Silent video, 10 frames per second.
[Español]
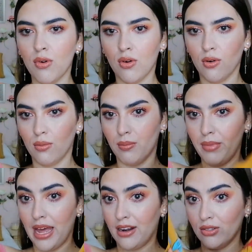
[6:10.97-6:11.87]
como,
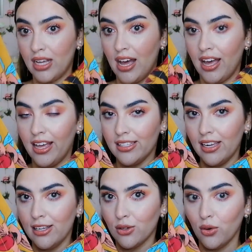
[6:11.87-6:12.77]
vean, o sea,
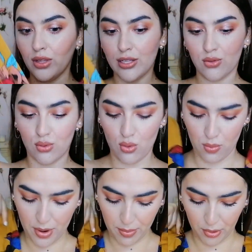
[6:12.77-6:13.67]
es el escote
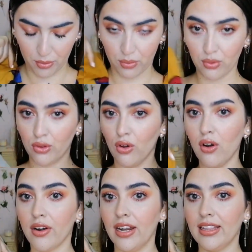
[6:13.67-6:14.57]
súper
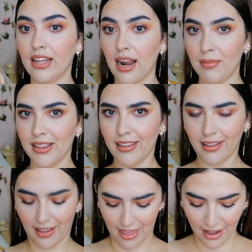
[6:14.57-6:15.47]
profundo, literalmente
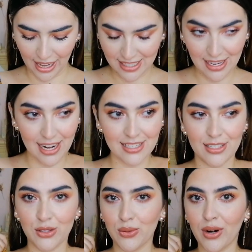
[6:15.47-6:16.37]
te queda casi a la
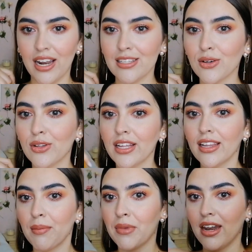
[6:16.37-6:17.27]
cintura el
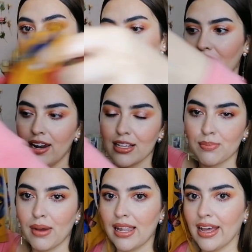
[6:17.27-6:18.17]
escote, también igual en la
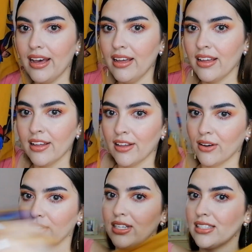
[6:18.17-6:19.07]
espalda
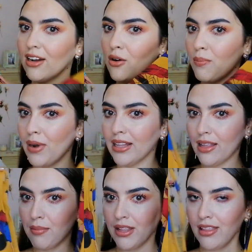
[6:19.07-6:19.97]
o sea, está
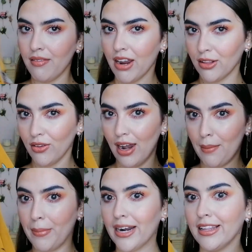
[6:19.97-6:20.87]
completamente abierto de
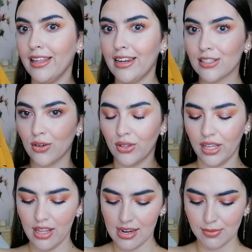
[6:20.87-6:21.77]
la parte del
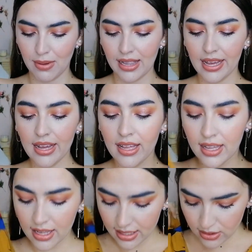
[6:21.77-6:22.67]
escote y de la espalda,
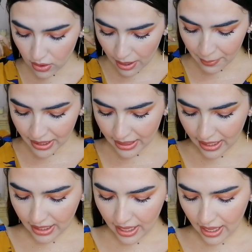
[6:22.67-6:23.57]

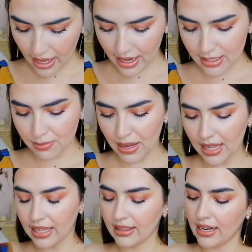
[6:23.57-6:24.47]
solamente que en la
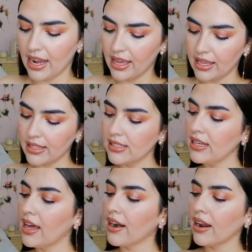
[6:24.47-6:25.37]
espalda trae
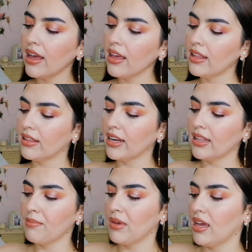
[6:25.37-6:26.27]
cierre y
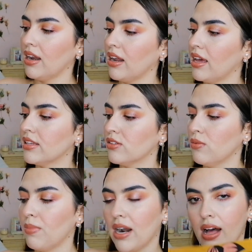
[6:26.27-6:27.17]
trae también
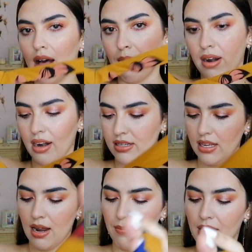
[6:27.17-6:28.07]
esto para
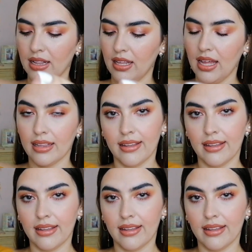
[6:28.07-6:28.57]
amarrarse en la parte de